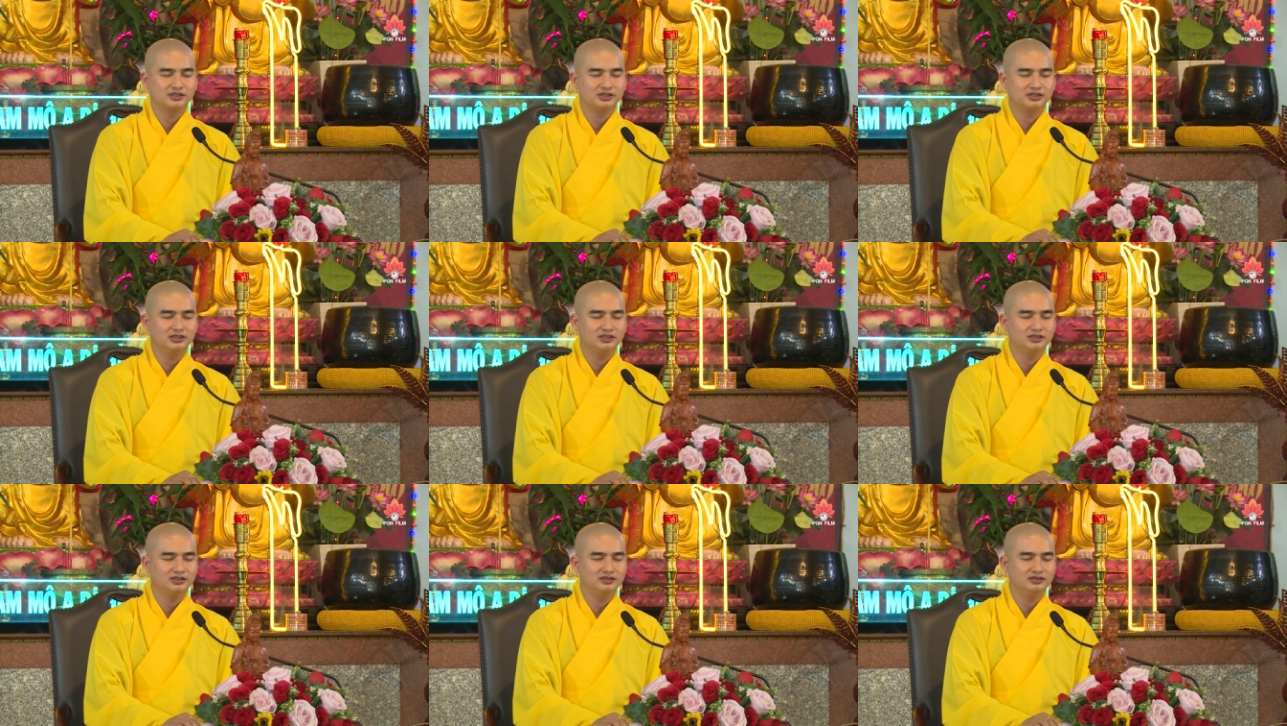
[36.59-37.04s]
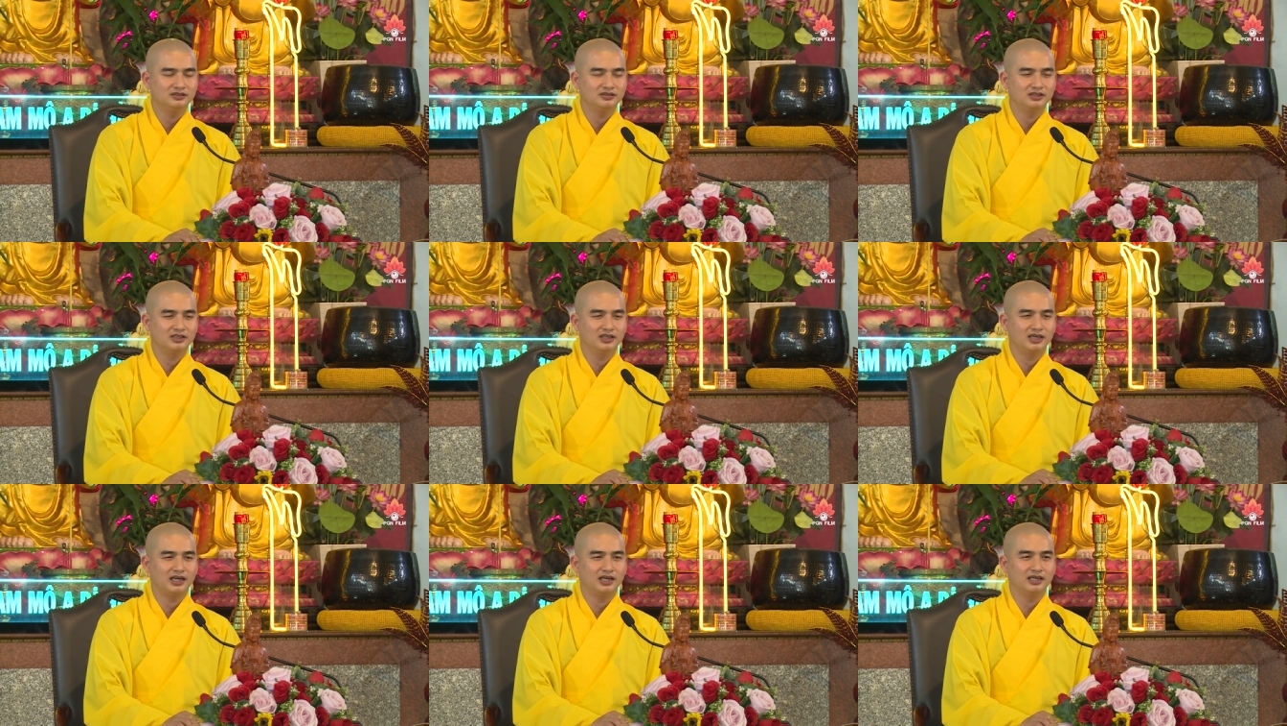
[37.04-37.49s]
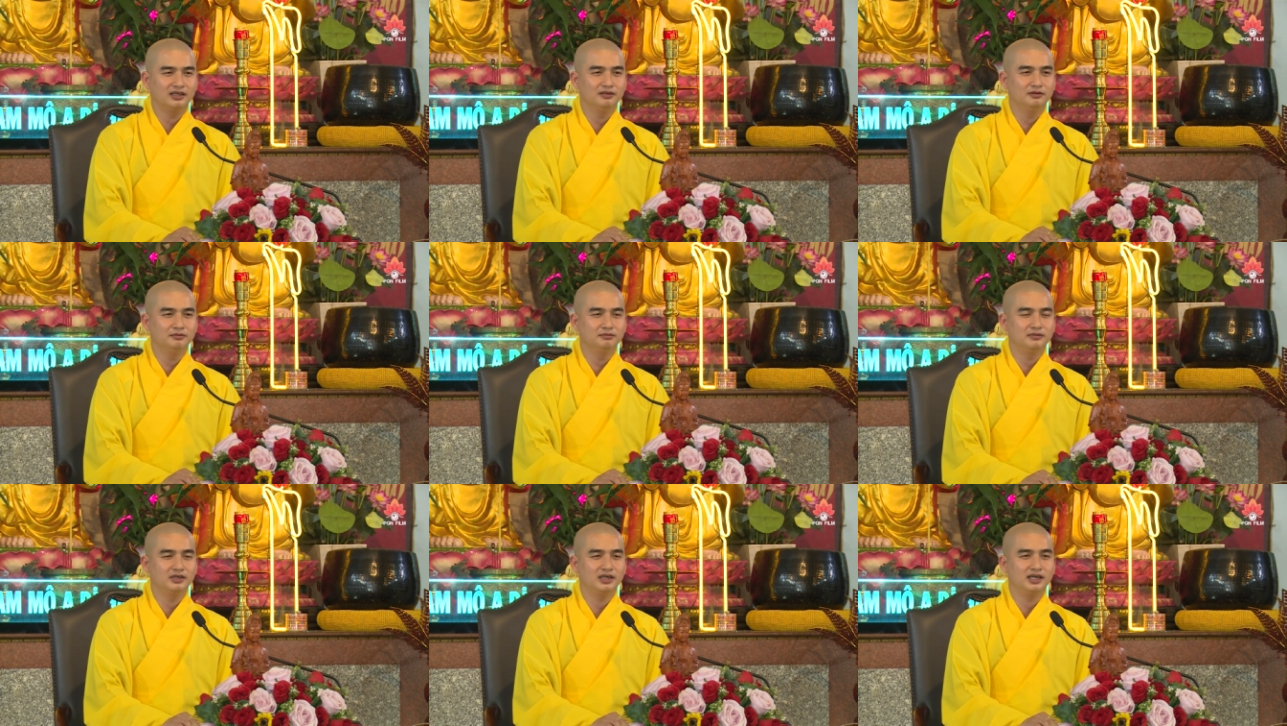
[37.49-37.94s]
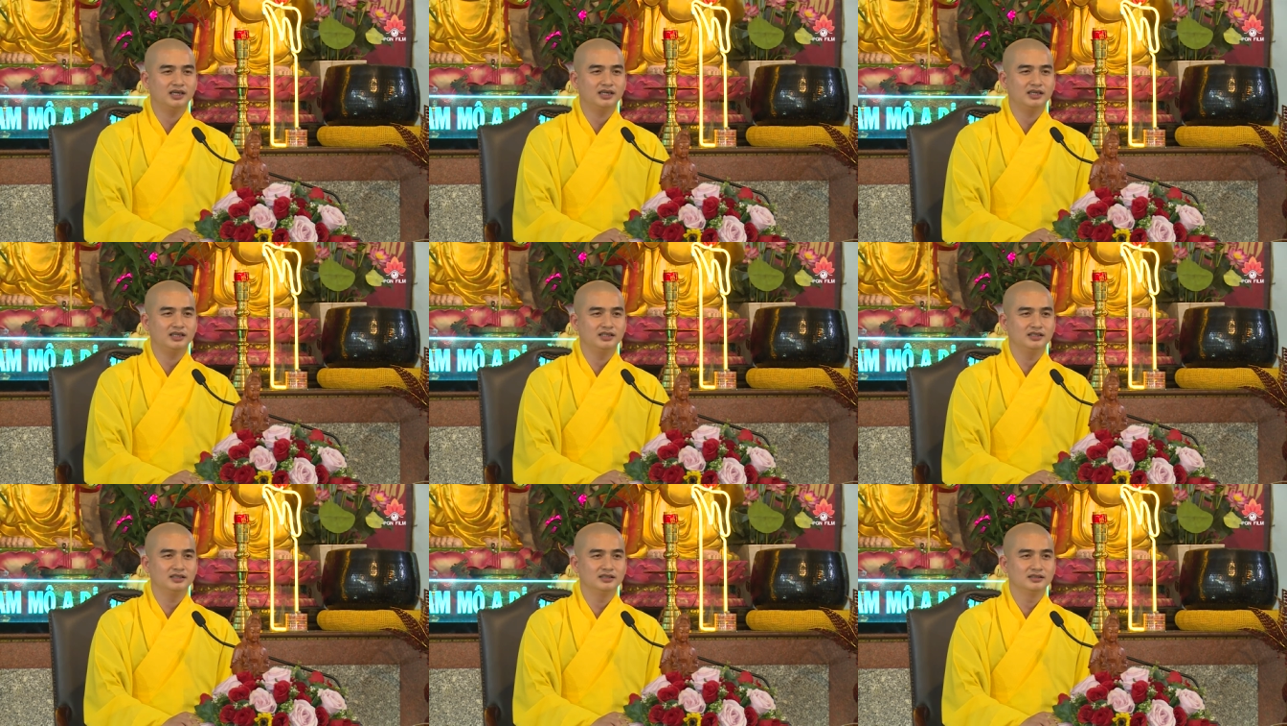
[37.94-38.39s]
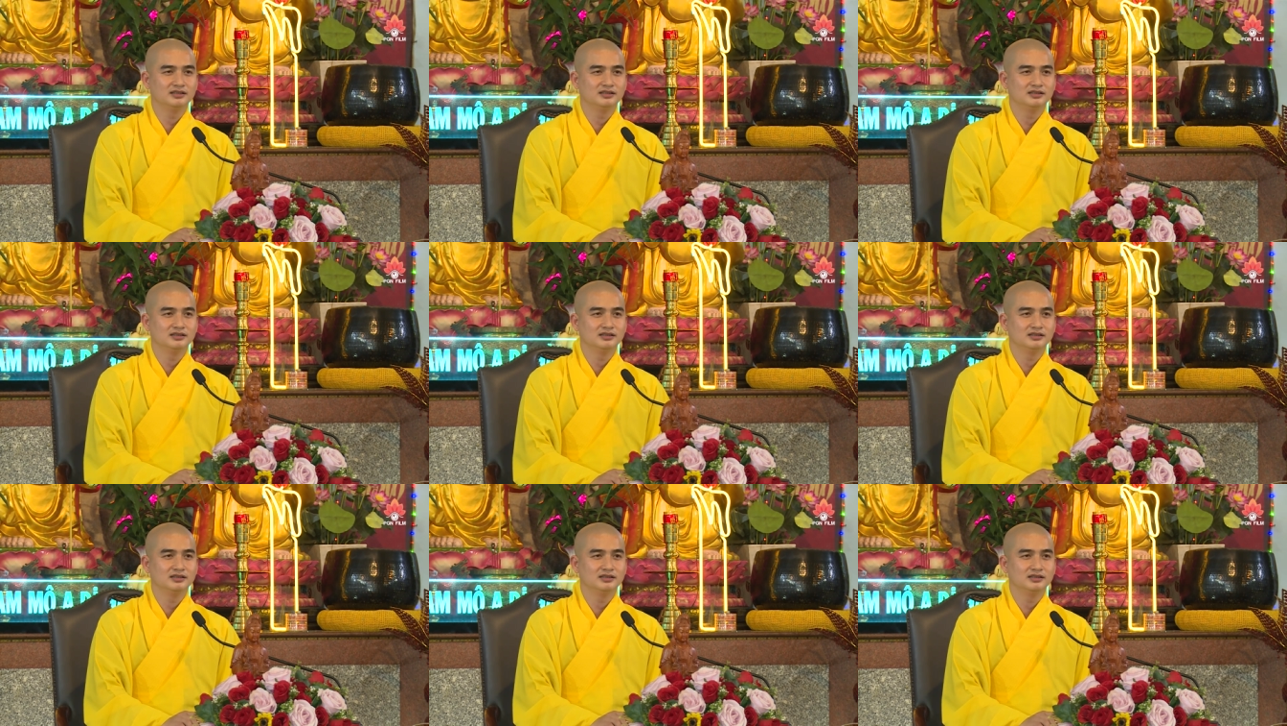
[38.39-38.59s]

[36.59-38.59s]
cho đến ngày hôm nay